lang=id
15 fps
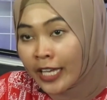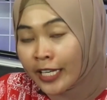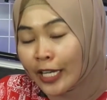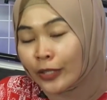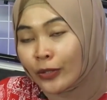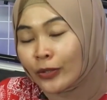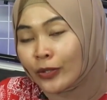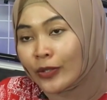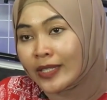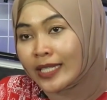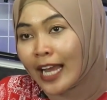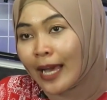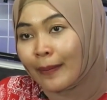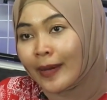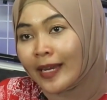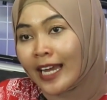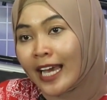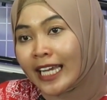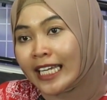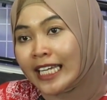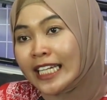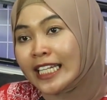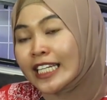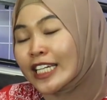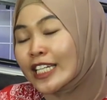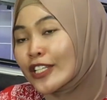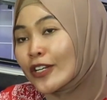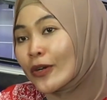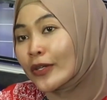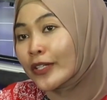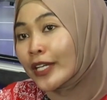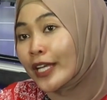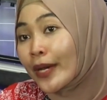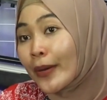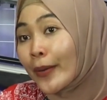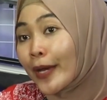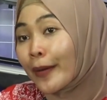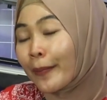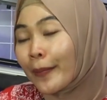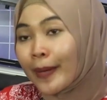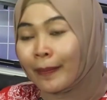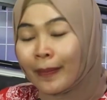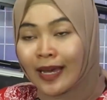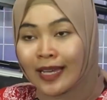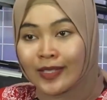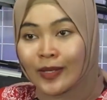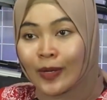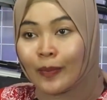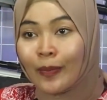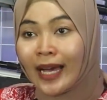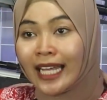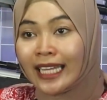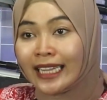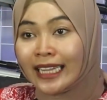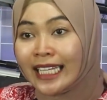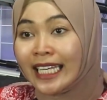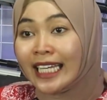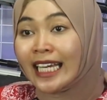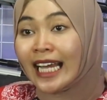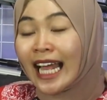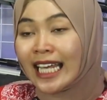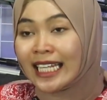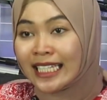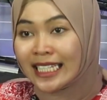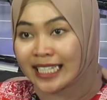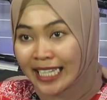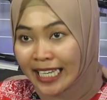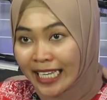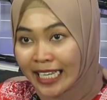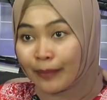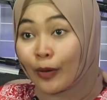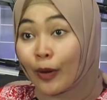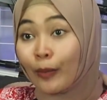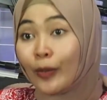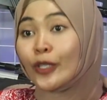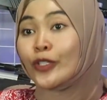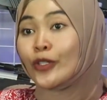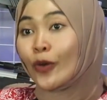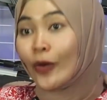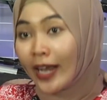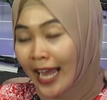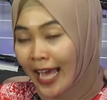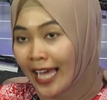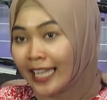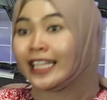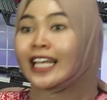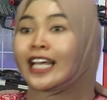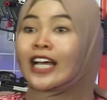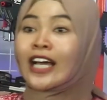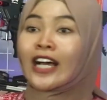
yaitu untuk senapan angin gejluk DWP Pasopati Klasik Popor Coklat,